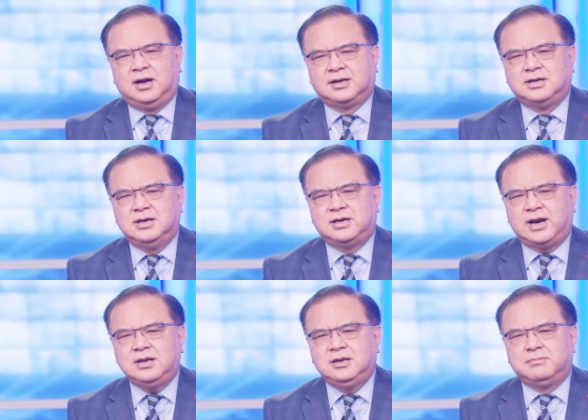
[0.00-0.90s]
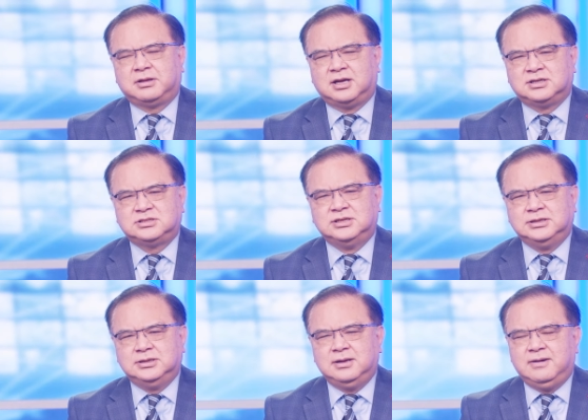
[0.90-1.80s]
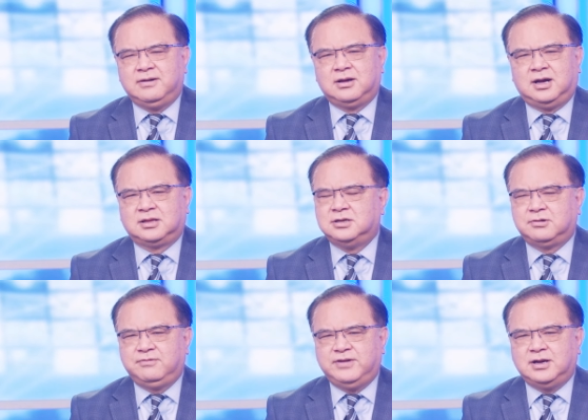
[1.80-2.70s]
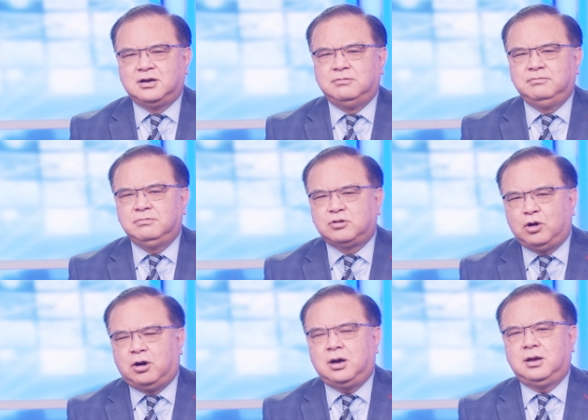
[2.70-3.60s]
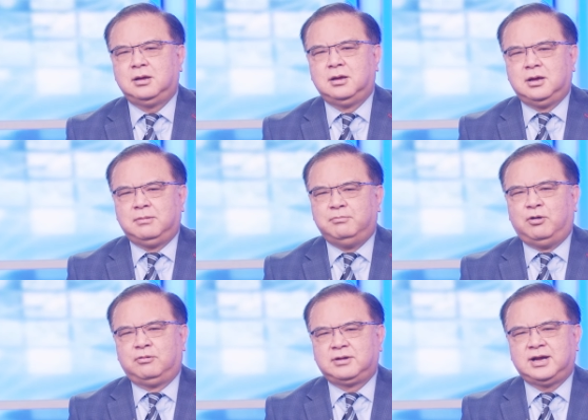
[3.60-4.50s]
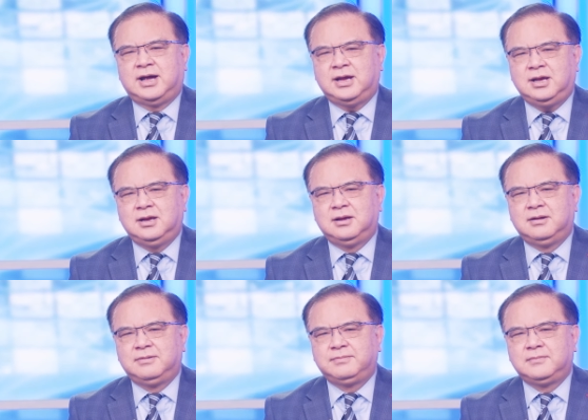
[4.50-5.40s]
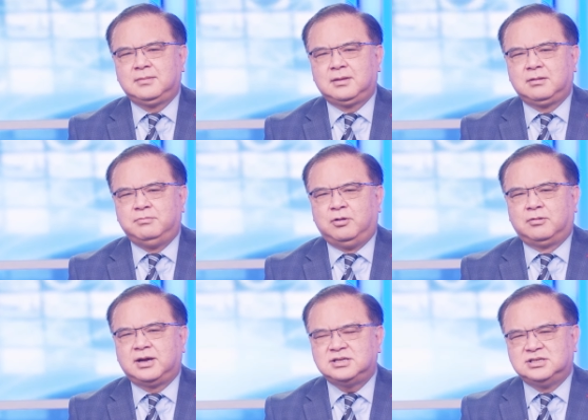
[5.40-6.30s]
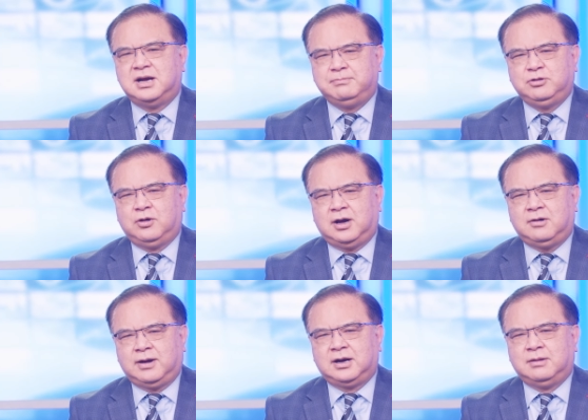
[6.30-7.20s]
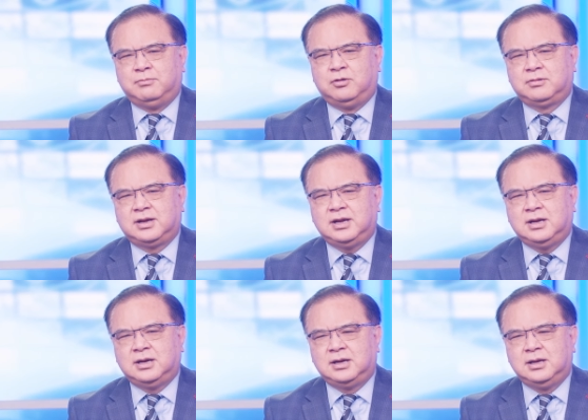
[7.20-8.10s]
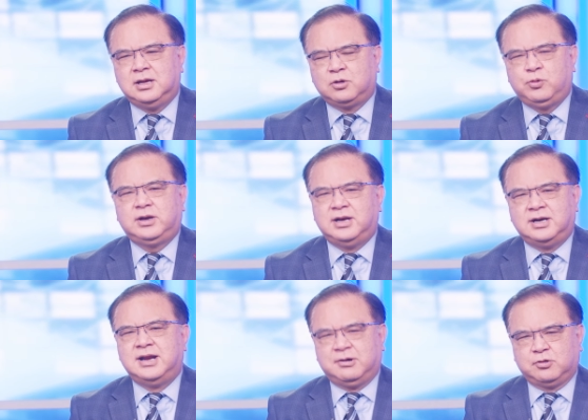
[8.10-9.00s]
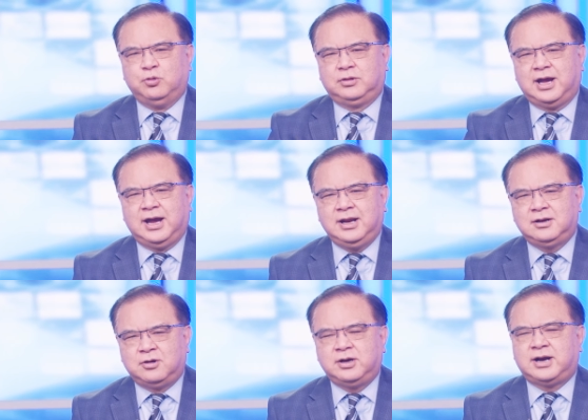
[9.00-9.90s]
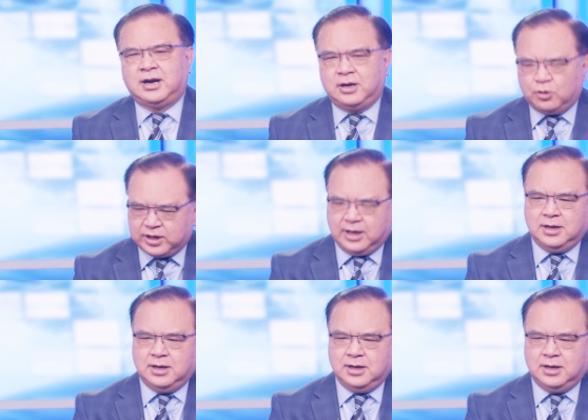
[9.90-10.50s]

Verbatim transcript: uh, cứng rắn nhưng mà thật sự uh, thưa quý vị không có một cái một cái sự hăm dọa hoặc là một cái ờ, quyết định nào cụ thể nói rằng ok